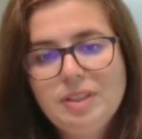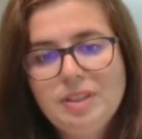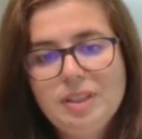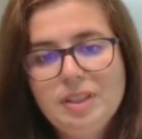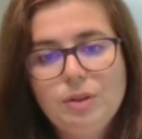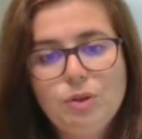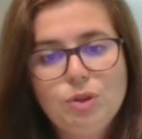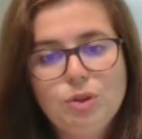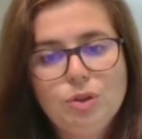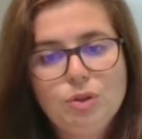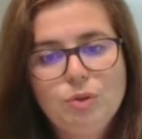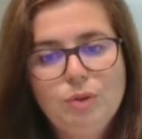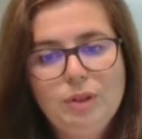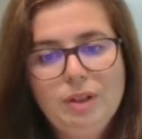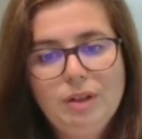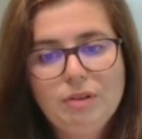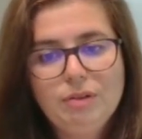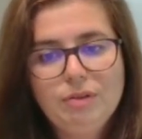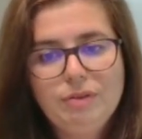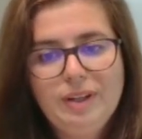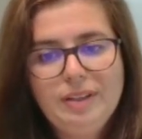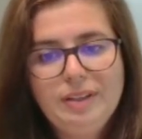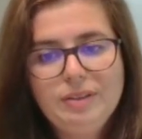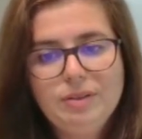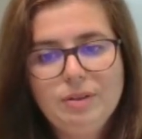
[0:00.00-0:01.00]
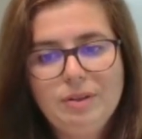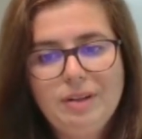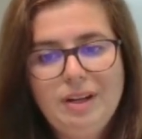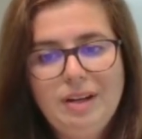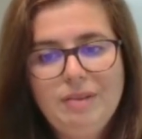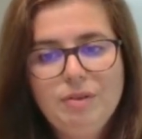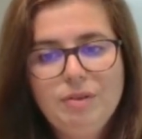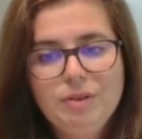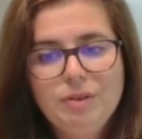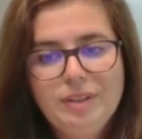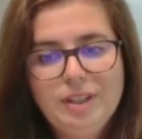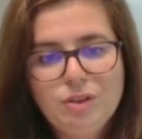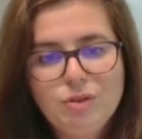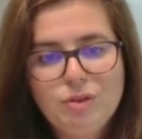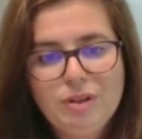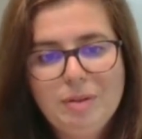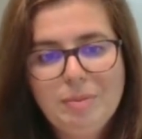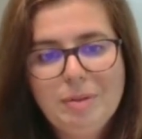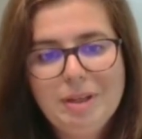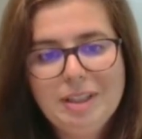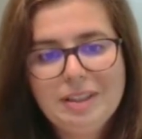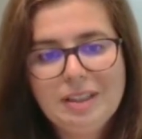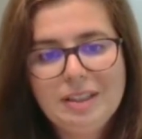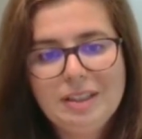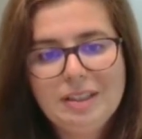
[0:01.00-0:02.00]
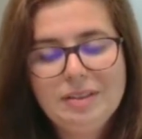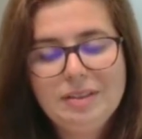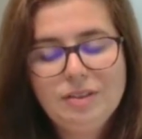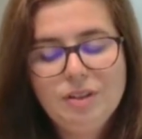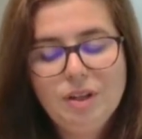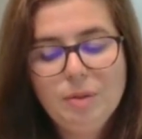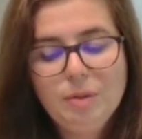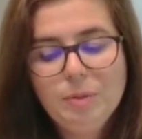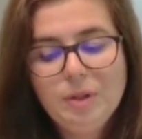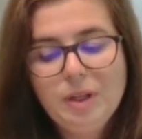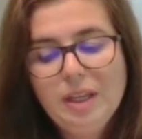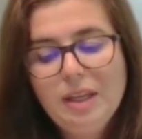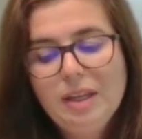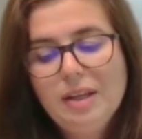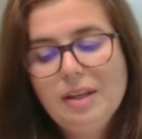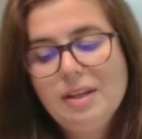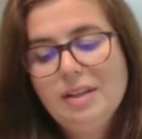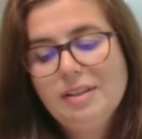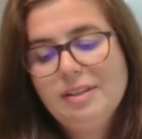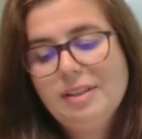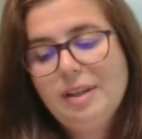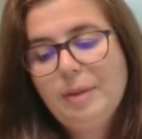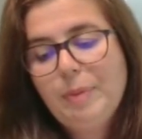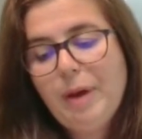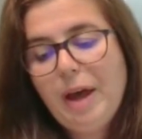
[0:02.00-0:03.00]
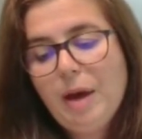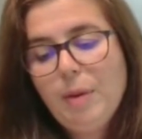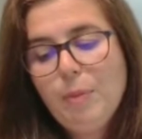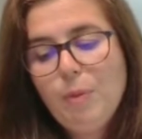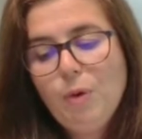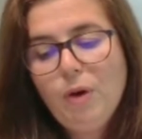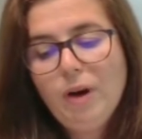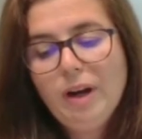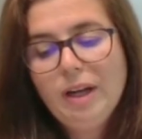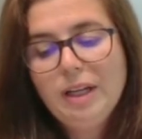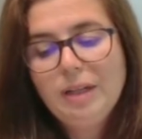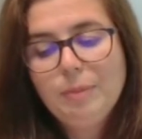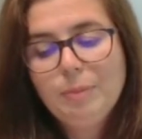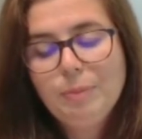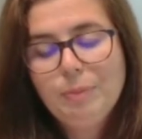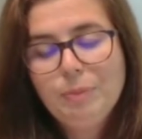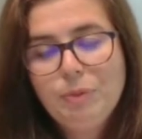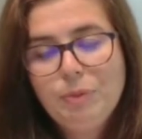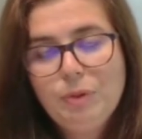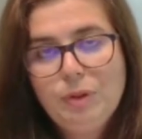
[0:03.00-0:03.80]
c'est qu'aujourd'hui en fait l'avantage de la batterie lithium, c'est que par rapport à une,